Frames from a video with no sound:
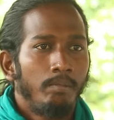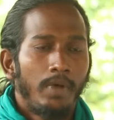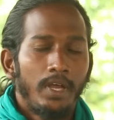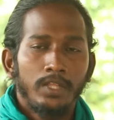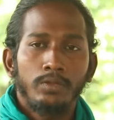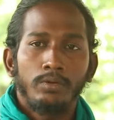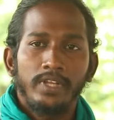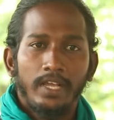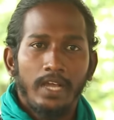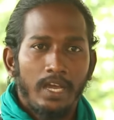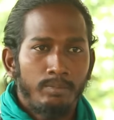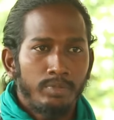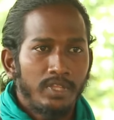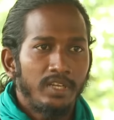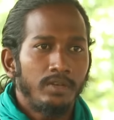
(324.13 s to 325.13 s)
மரத்துடைய
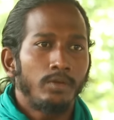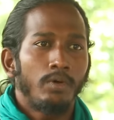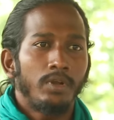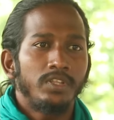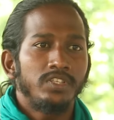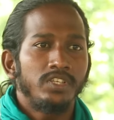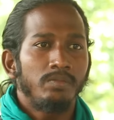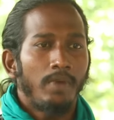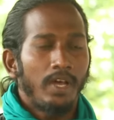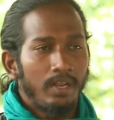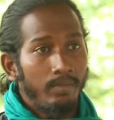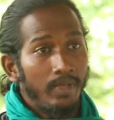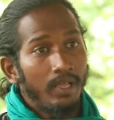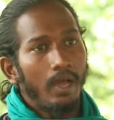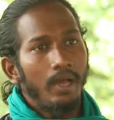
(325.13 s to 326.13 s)
காய்ப்பு தன்மை குறைஞ்சி
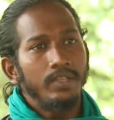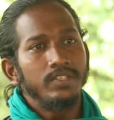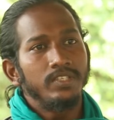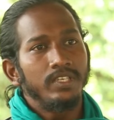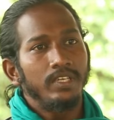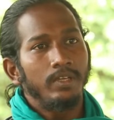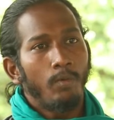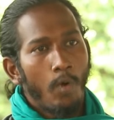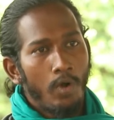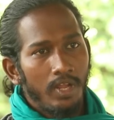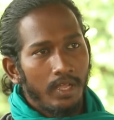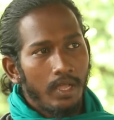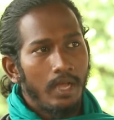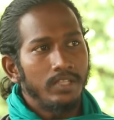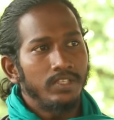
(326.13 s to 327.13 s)
மரமே காஞ்சி
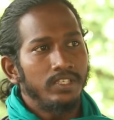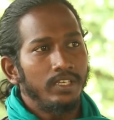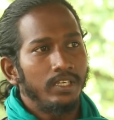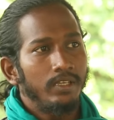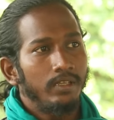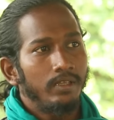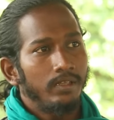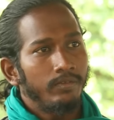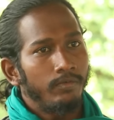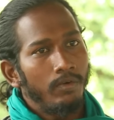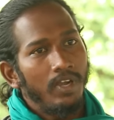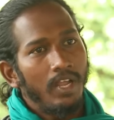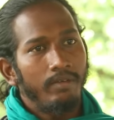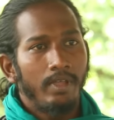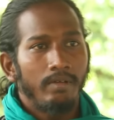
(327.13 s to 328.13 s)
ஓலை காஞ்சி
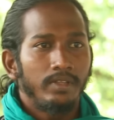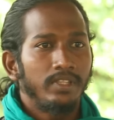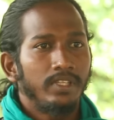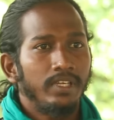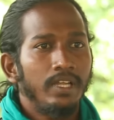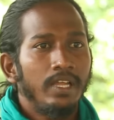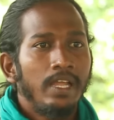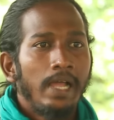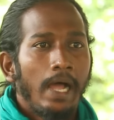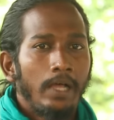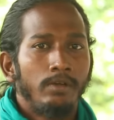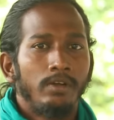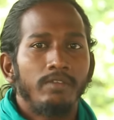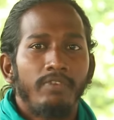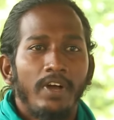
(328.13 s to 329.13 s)
ஃபுல்லாகவே வந்து
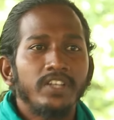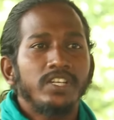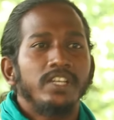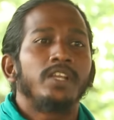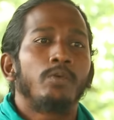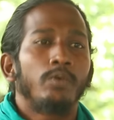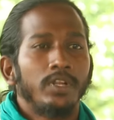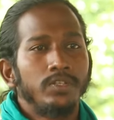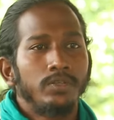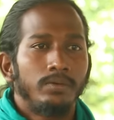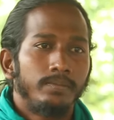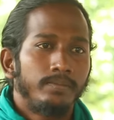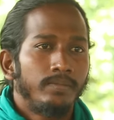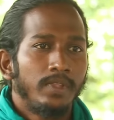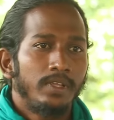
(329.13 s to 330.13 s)
அதனுடைய ஃபங்க்ஷனிங்
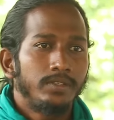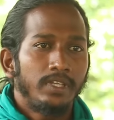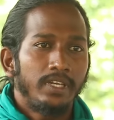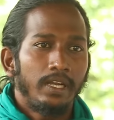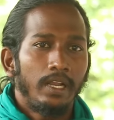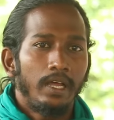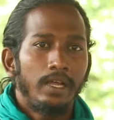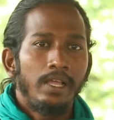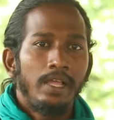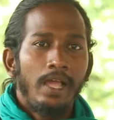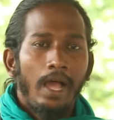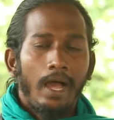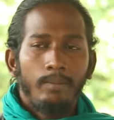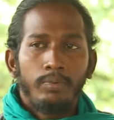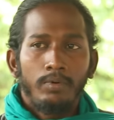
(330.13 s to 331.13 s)
குறைஞ்சிரும் சரிங்களா
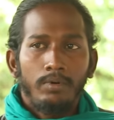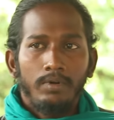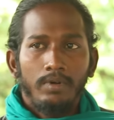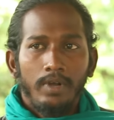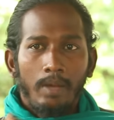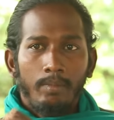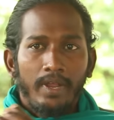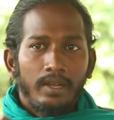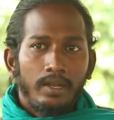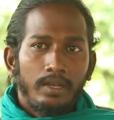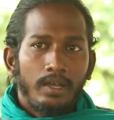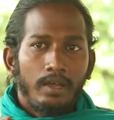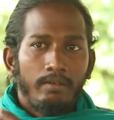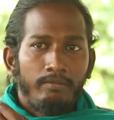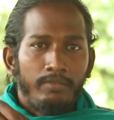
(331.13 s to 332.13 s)
அப்போது நம்ம
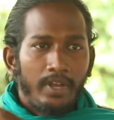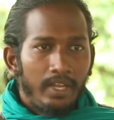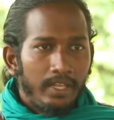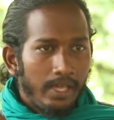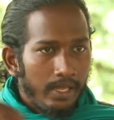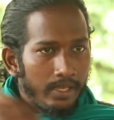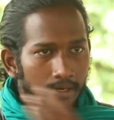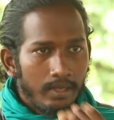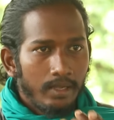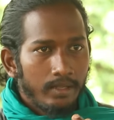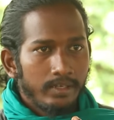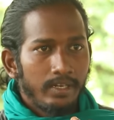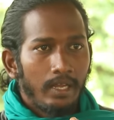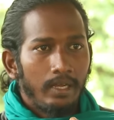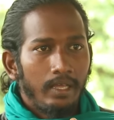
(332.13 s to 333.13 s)
என்னென்னா வெள்ளையாக
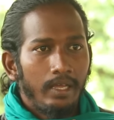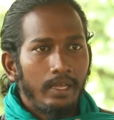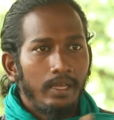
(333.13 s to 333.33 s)
இருக்கிறதுனால